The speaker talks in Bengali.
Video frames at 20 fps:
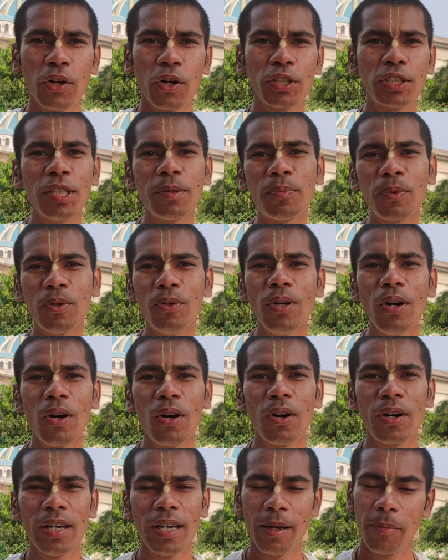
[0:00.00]
কশিপুর
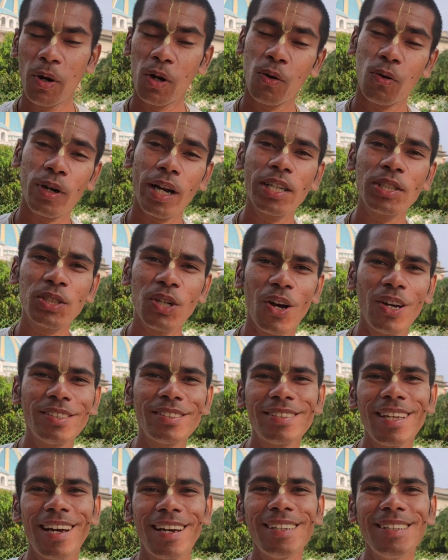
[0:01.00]
এবং ওনার
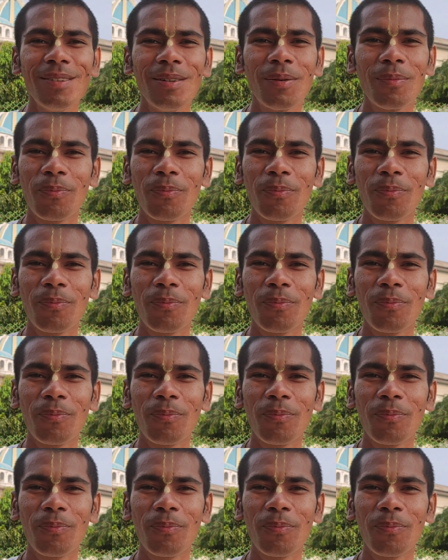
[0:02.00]
সন্তান